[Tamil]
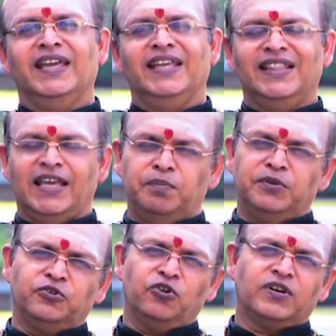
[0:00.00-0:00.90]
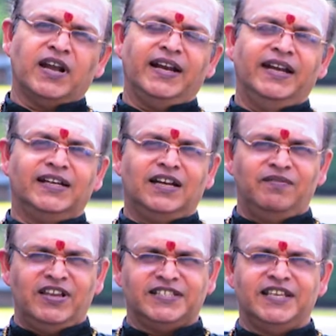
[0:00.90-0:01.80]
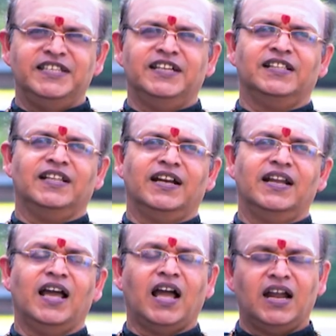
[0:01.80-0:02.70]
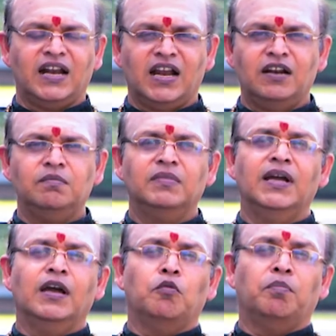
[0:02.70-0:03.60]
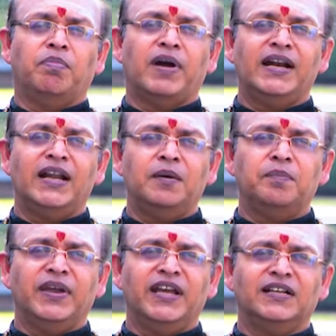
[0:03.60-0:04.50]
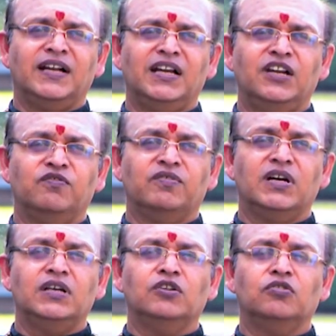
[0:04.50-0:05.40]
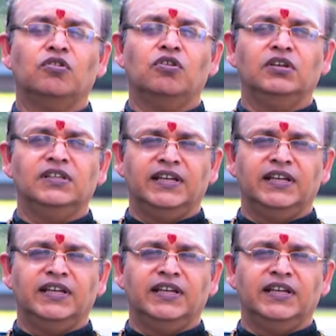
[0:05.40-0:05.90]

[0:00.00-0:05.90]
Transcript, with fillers: இந்த எபிசோட் நான் ஏற்கனவே செஞ்சிருந்தேன் ஆனாலும் பல பேர்களின் வேண்டுகோளுக்கு